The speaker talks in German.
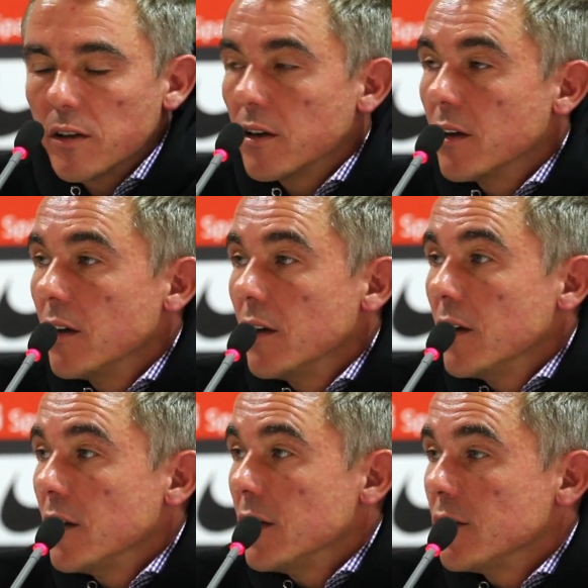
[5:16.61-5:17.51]
er
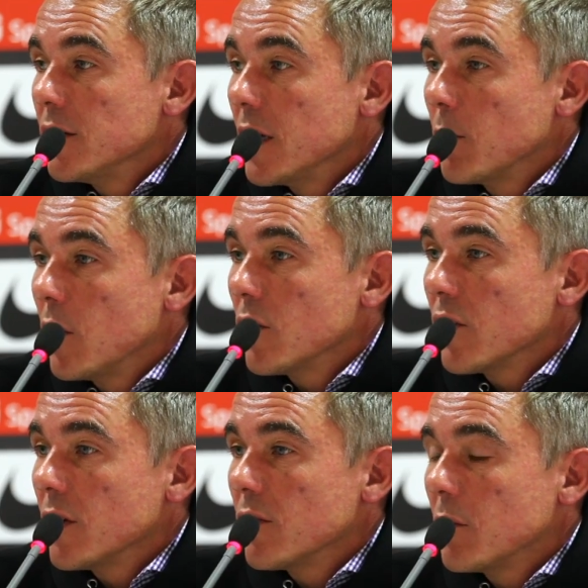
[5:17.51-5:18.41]
diese
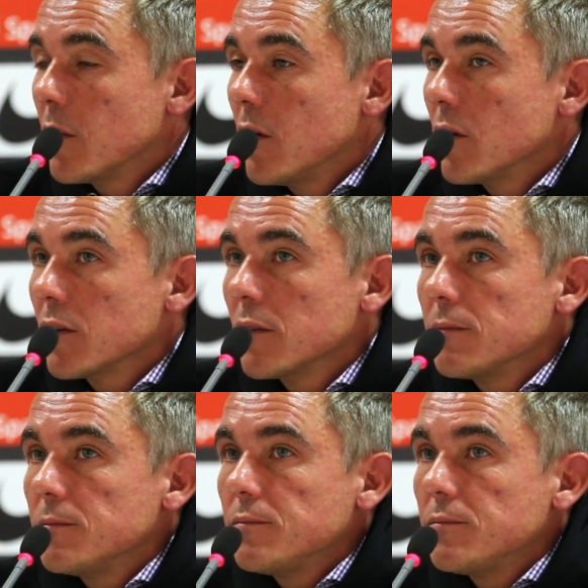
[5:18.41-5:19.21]
Denkpause einfach braucht.